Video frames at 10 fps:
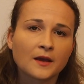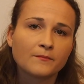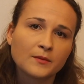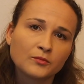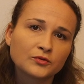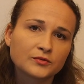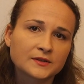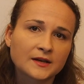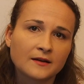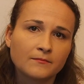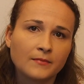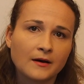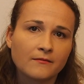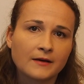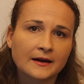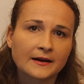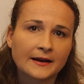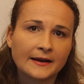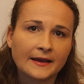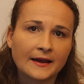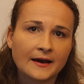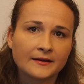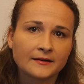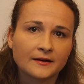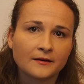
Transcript: memutuskan bahwa kalian